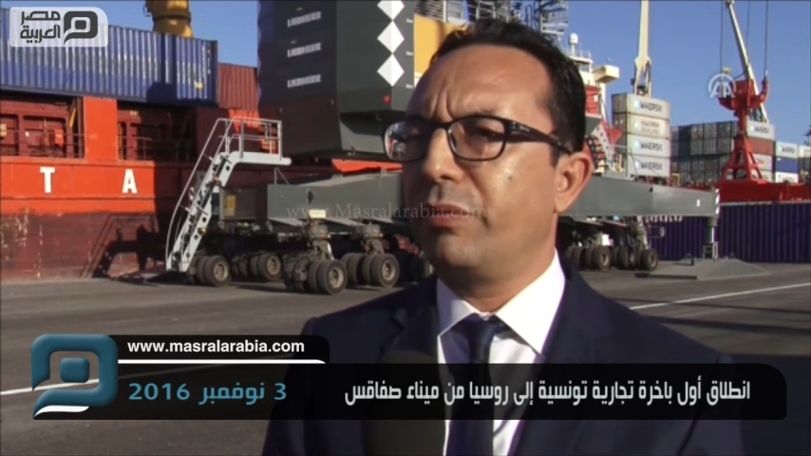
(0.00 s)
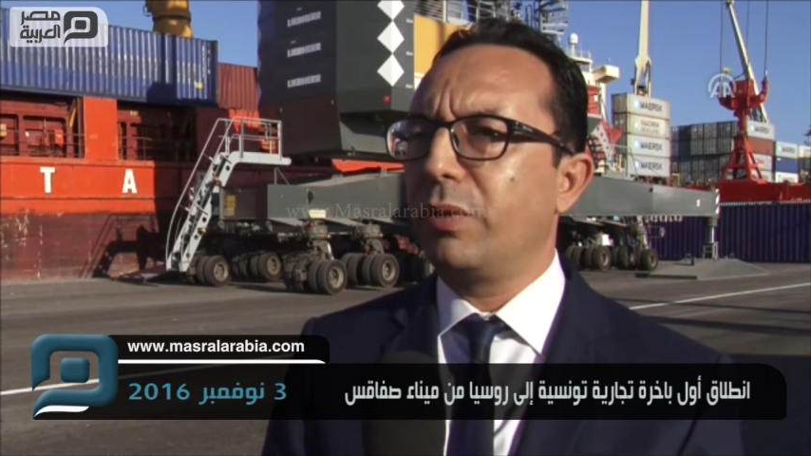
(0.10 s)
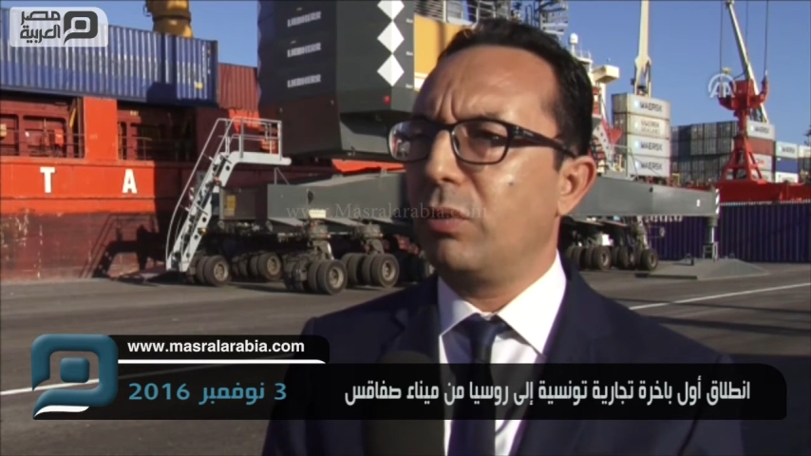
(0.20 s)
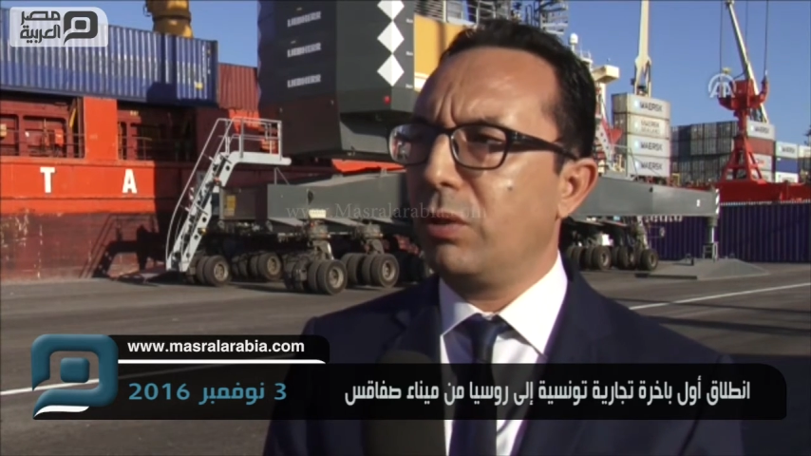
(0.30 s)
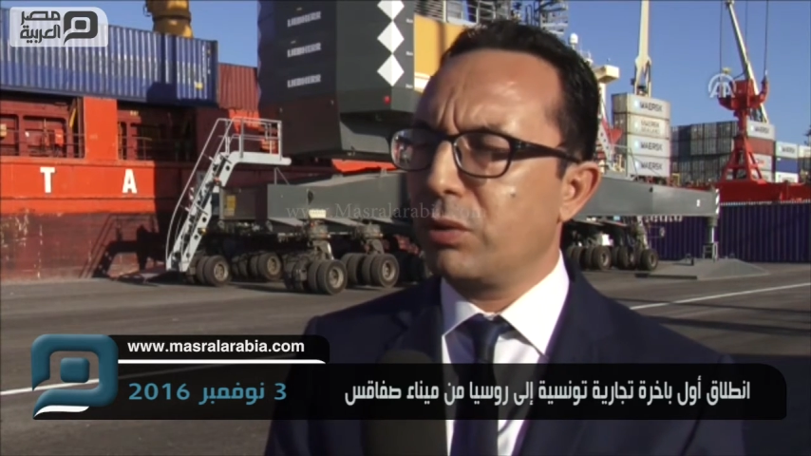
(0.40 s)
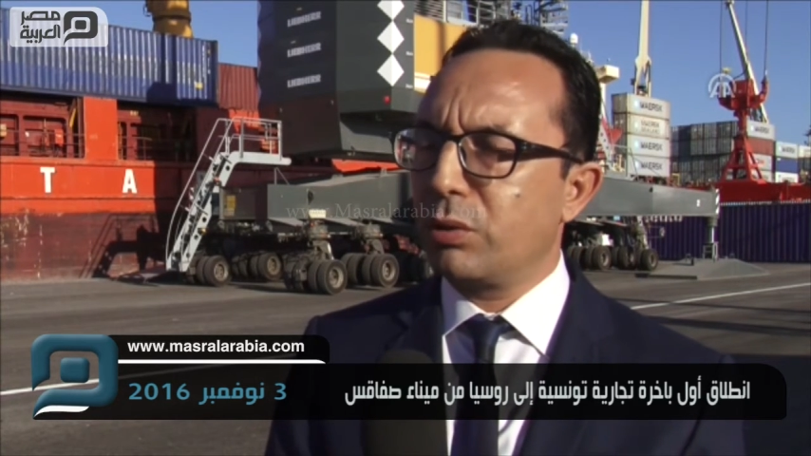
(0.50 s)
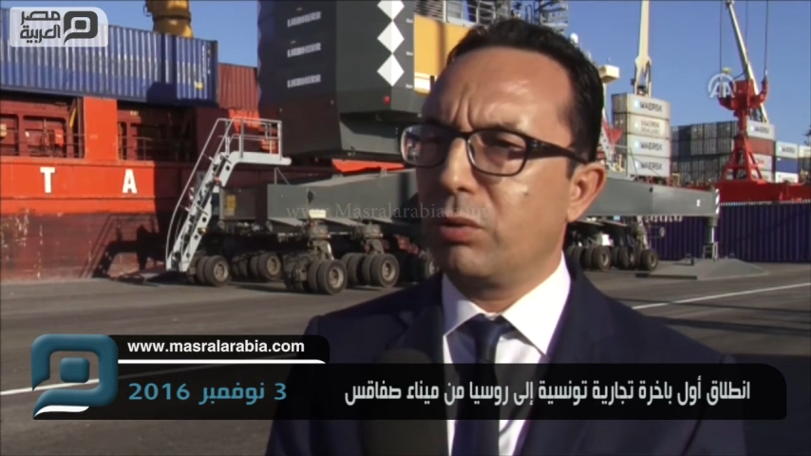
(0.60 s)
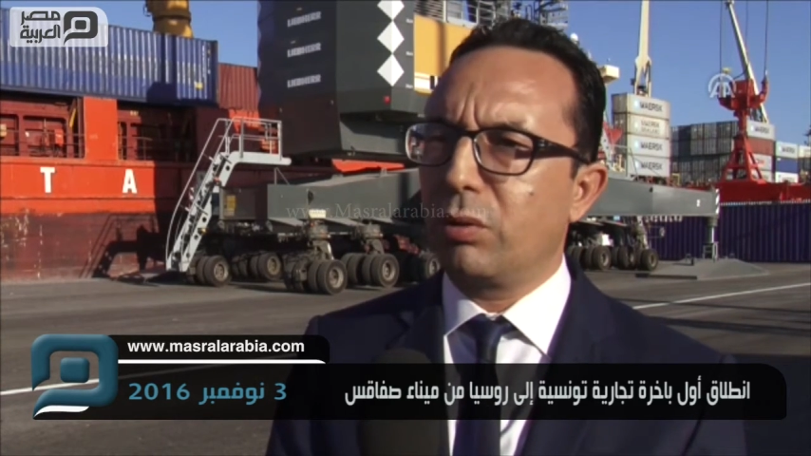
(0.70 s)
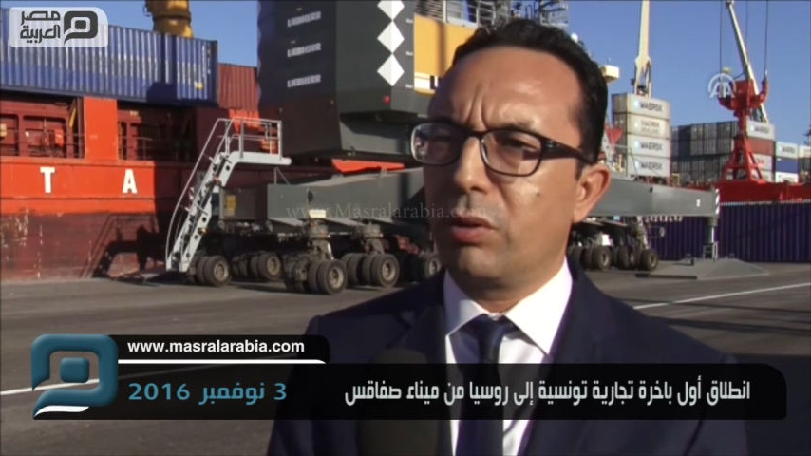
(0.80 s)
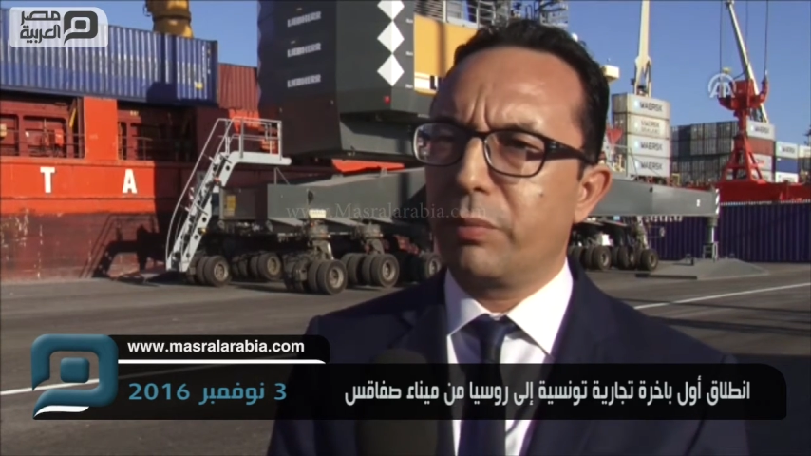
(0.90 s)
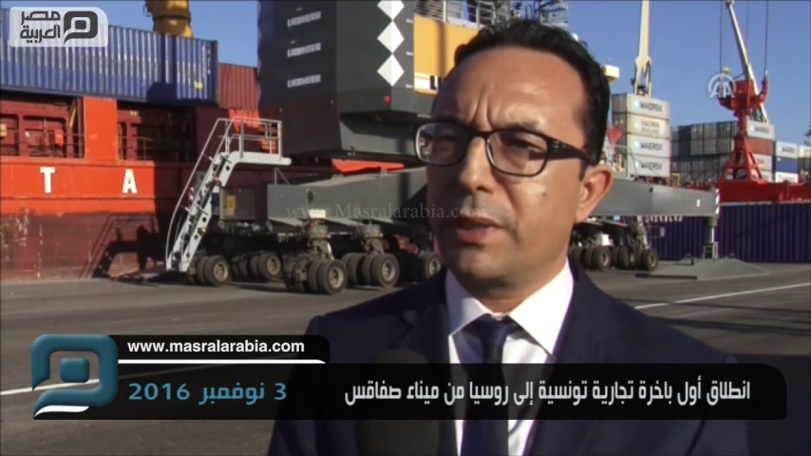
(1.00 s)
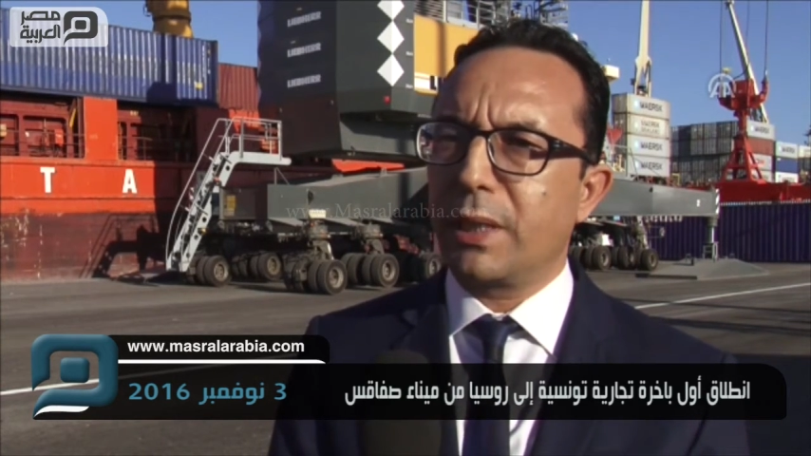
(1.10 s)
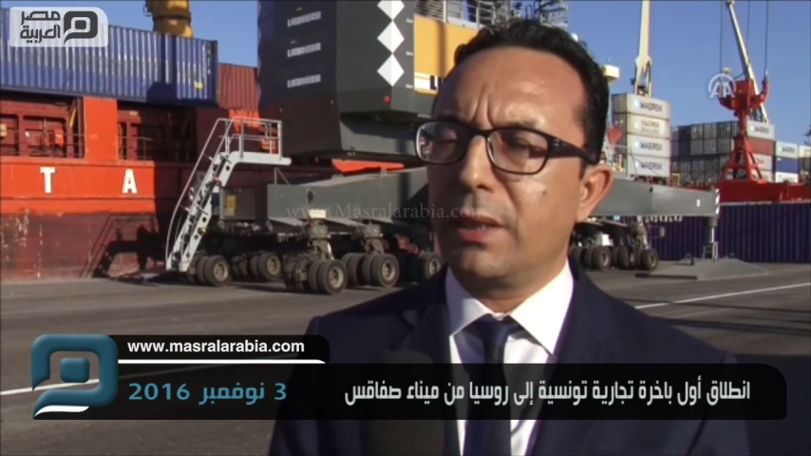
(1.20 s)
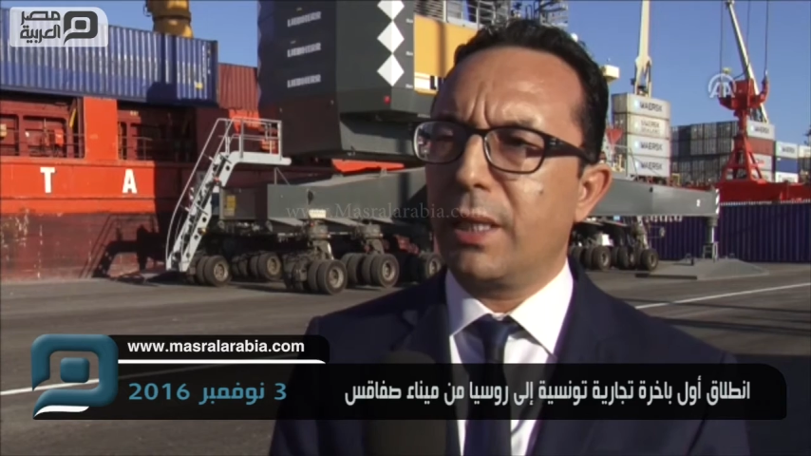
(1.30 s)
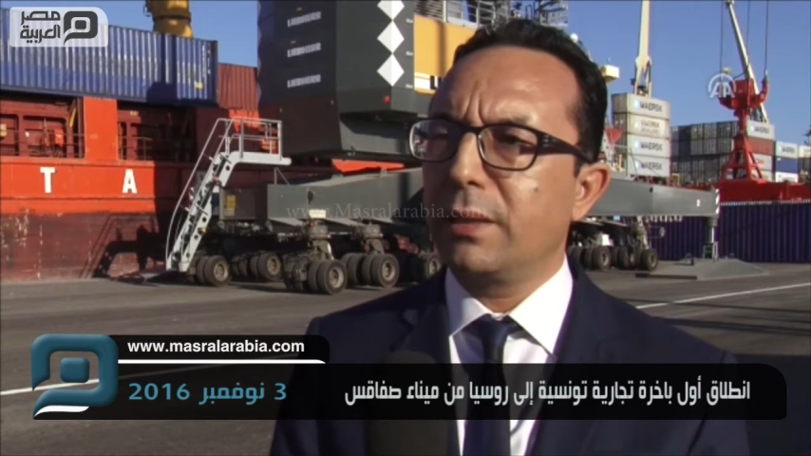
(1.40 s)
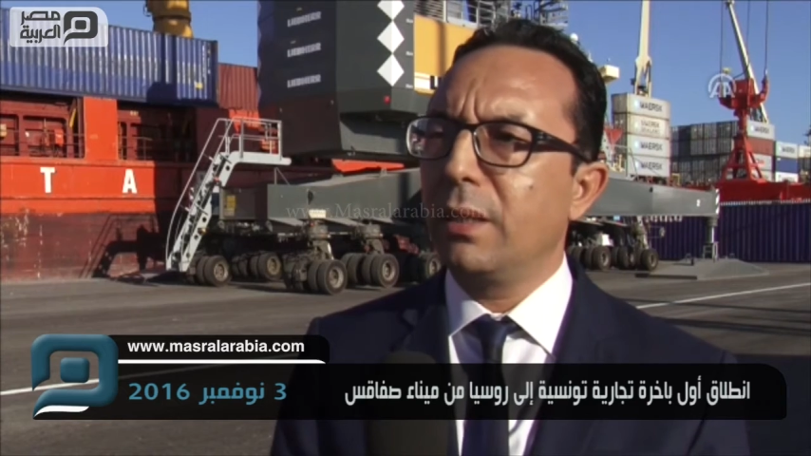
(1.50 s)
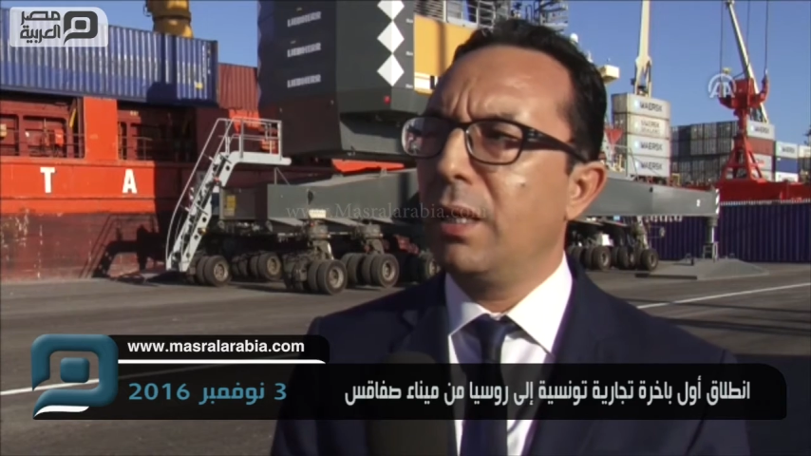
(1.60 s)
فيه اللي هو صندوق نضب الصادرات